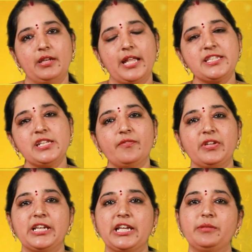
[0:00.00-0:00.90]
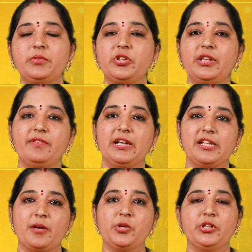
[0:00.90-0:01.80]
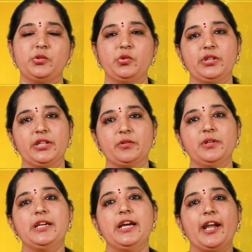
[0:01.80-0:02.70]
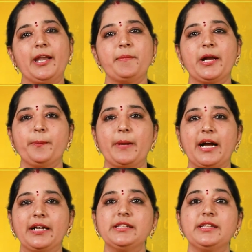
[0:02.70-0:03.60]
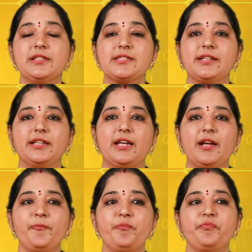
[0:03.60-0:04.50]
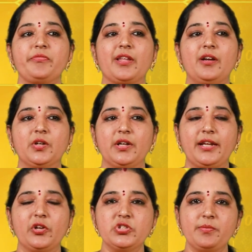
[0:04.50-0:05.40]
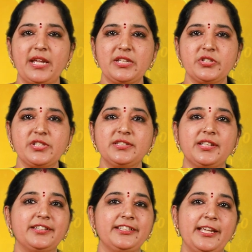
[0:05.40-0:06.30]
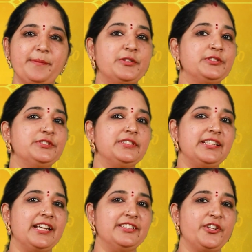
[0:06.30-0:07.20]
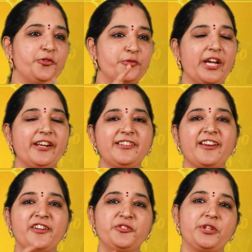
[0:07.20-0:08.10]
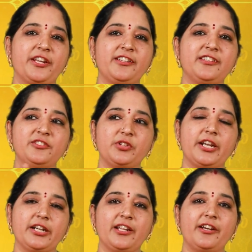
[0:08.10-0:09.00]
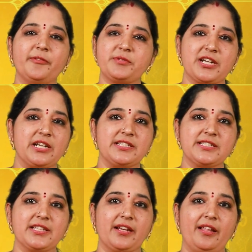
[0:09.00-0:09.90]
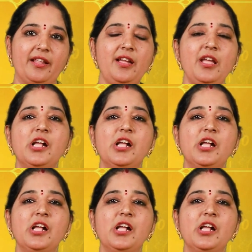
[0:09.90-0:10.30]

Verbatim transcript: నచ్చిన విధానంలోనే వెళ్దాము అనుకుంటారు అంటే మాకు బాగా తెలుసు కదా ఒక కొంచెం ఏజ్ వచ్చిన తర్వాత ఏమవుతుంది అందరూ నువ్వు కరెక్ట్ రా నువ్వు కరెక్ట్ నువ్వు కరెక్ట్ అనడం స్టార్ట్ చేస్తారు కదా